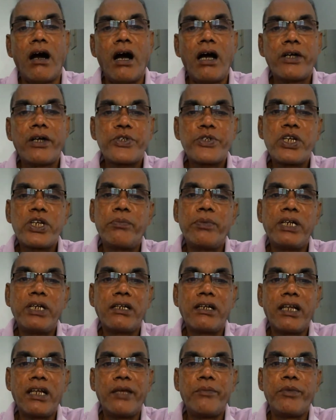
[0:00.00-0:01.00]
ஆக்ஷனபிள்
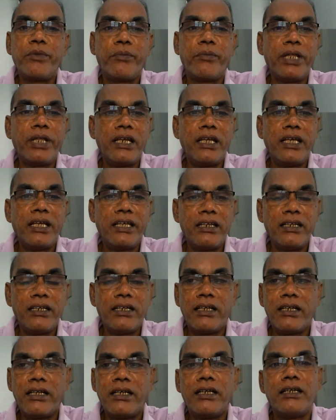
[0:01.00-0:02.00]
கிளைம் அப்படின்னா
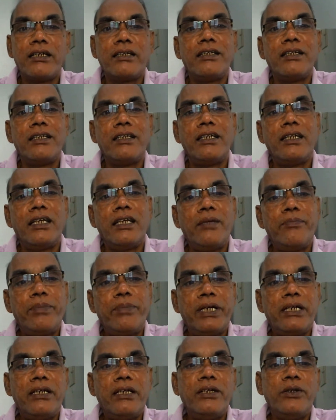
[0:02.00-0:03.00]
என்னன்னா
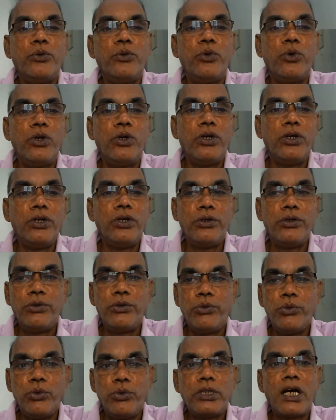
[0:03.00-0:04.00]
இப்போ ஒரு
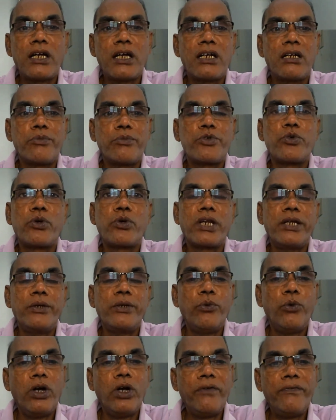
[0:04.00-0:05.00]
உதாரணம் சொல்கிறேன்
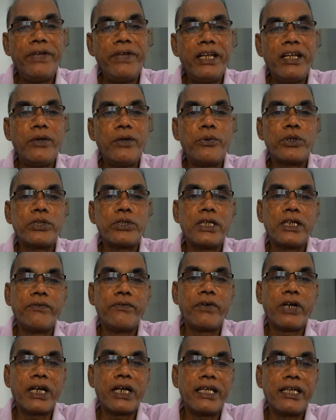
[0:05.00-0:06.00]
உங்கள் வீட்டில் ஒருத்தங்க
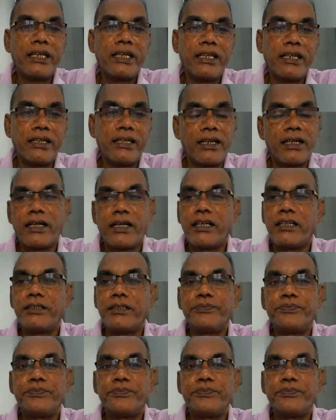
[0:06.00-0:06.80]
வாடகைக்கு இருக்கிறாங்க